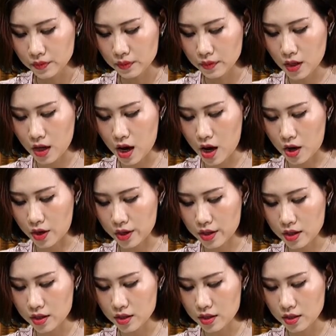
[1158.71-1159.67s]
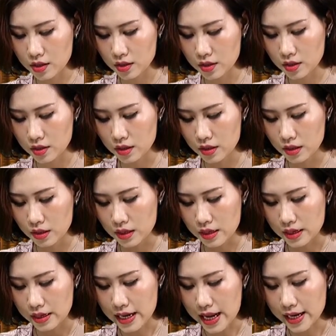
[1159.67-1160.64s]
Nó hỏi,
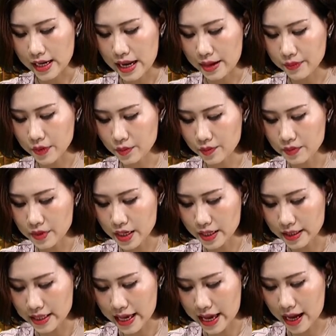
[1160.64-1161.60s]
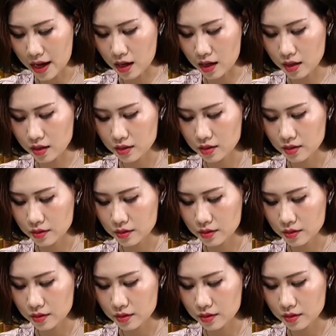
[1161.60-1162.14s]
lại làm giúp việc nhà hả?